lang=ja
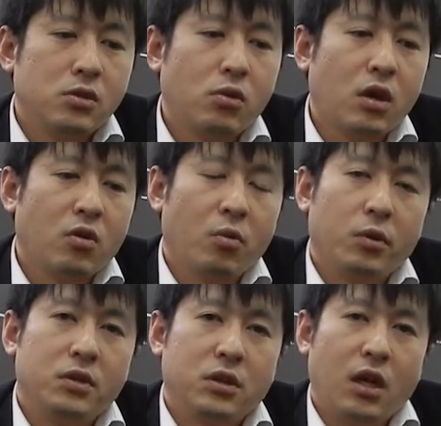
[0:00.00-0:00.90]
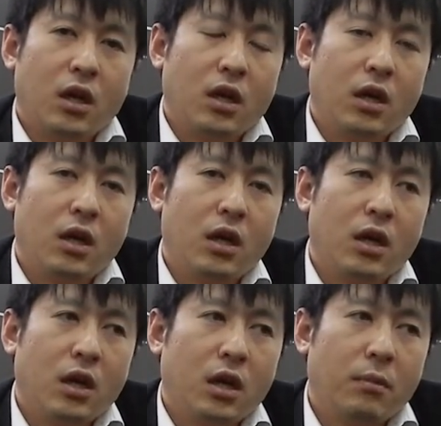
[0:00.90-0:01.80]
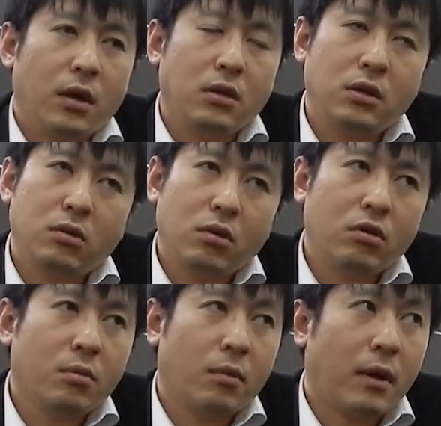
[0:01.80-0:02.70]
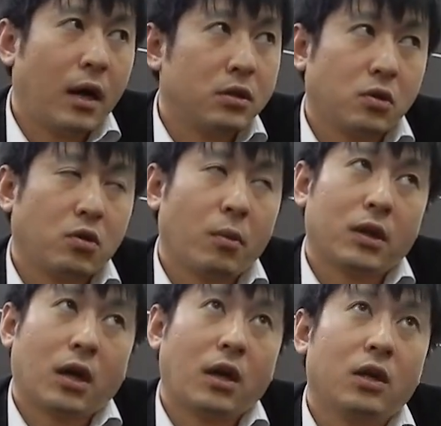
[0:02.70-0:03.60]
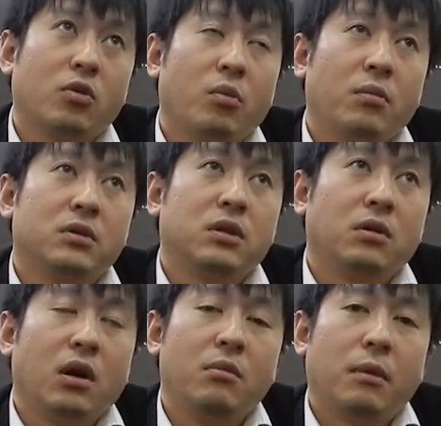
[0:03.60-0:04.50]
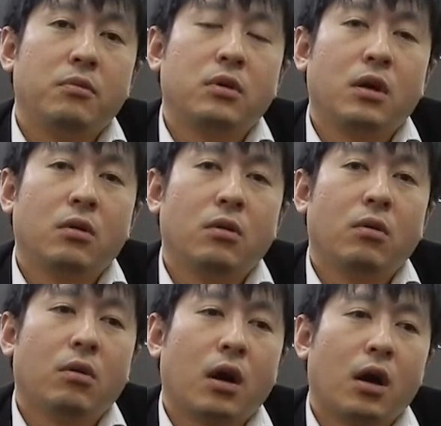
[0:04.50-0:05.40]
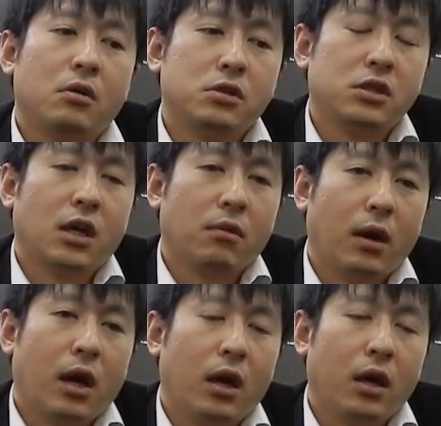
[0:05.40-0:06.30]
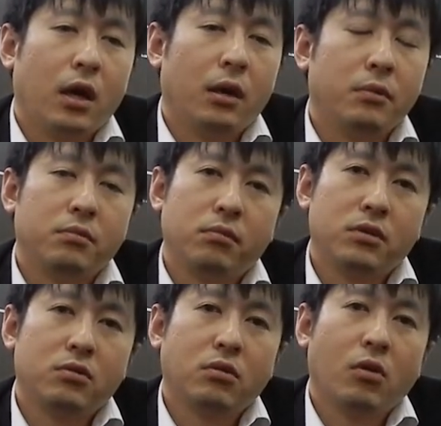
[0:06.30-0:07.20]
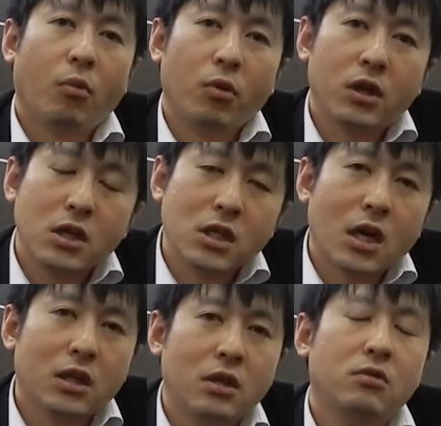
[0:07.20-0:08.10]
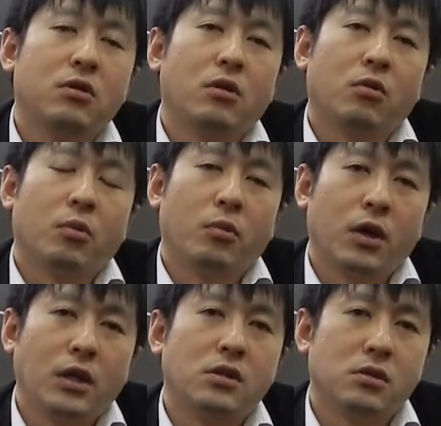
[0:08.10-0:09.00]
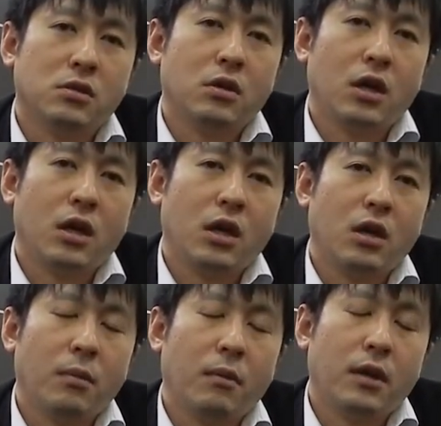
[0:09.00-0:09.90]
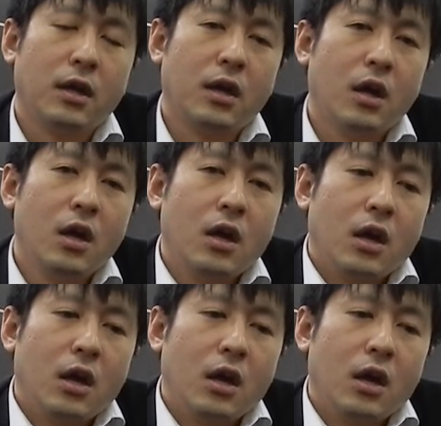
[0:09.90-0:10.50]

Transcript: 首都圏の方もですね、えー、まあ一時よりもまあちょっと止まったかなと思いますけどやはりまあ物件の価格自体は、えー、別にそんな思いっきり下がってるっていうようなこともないです、えー、今まで